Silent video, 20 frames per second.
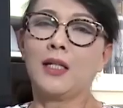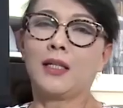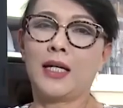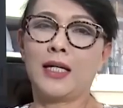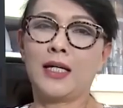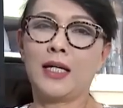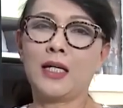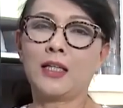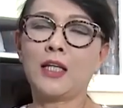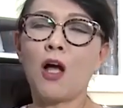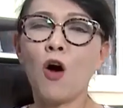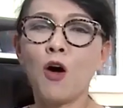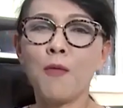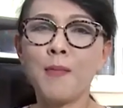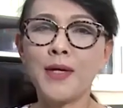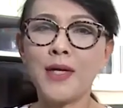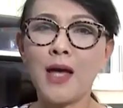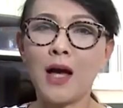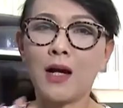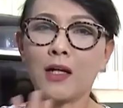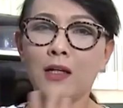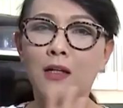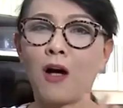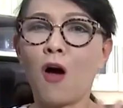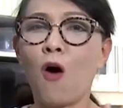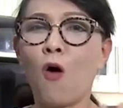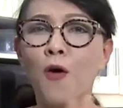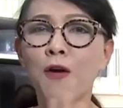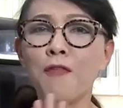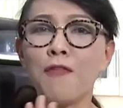Thì thôi bây giờ
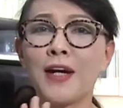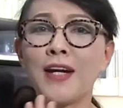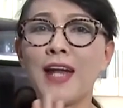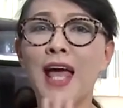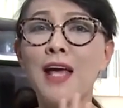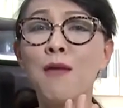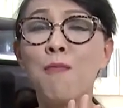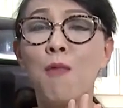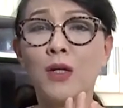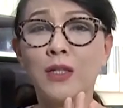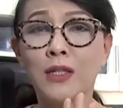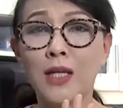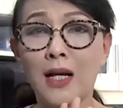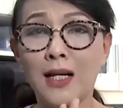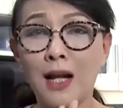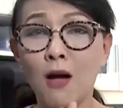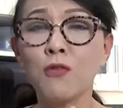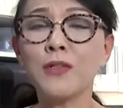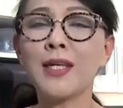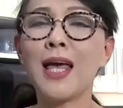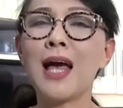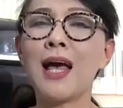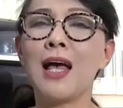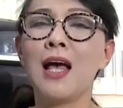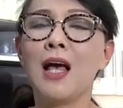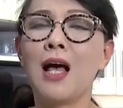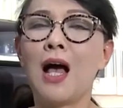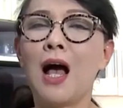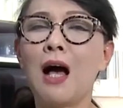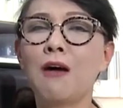khỏi phải để mọi chờ lâu nha.
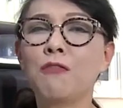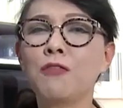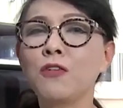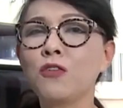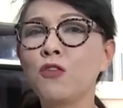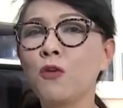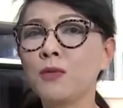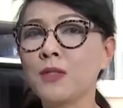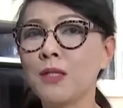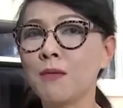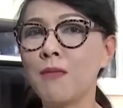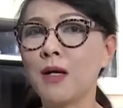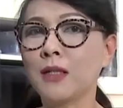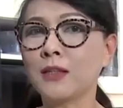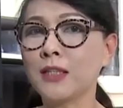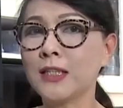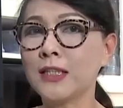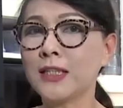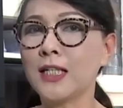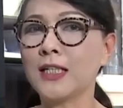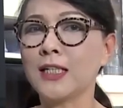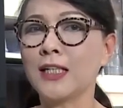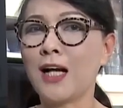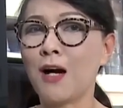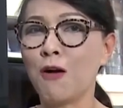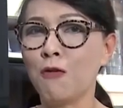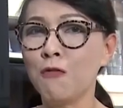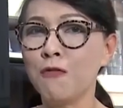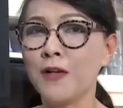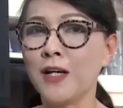à, Phương Dung xin mời chương trình
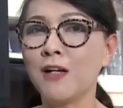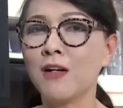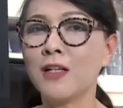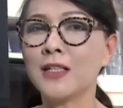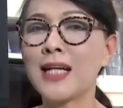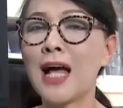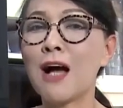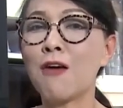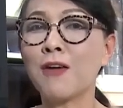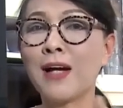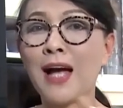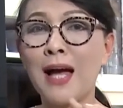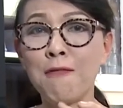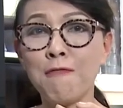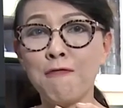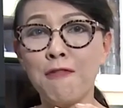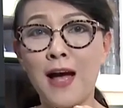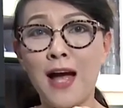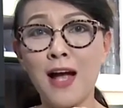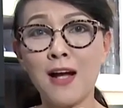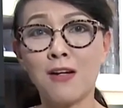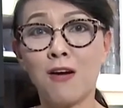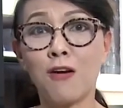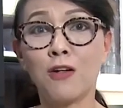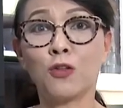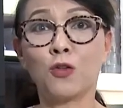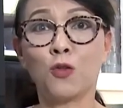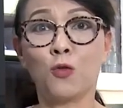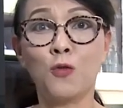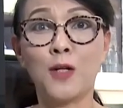Khẩu vị Ngôi Sao khám phá
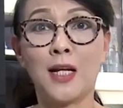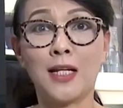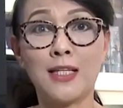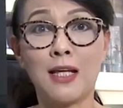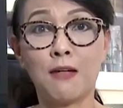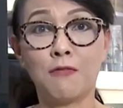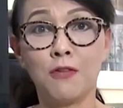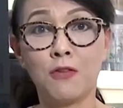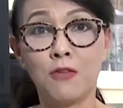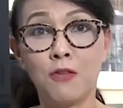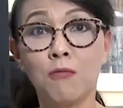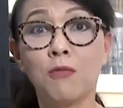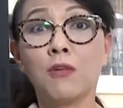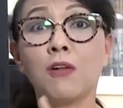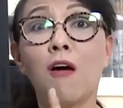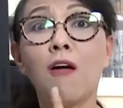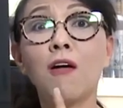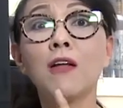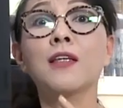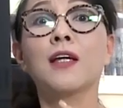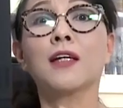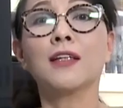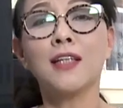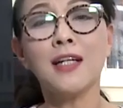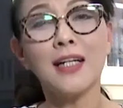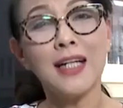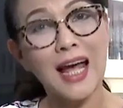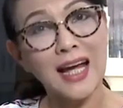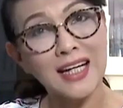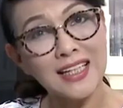coi tủ lạnh nhà Phương Dung có những
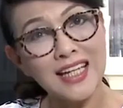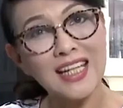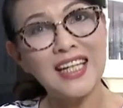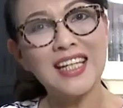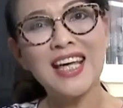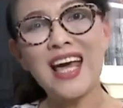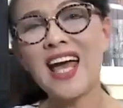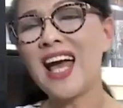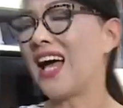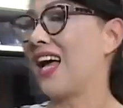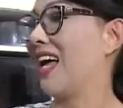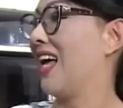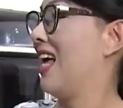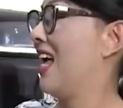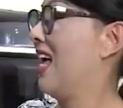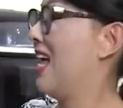thức ăn gì nha.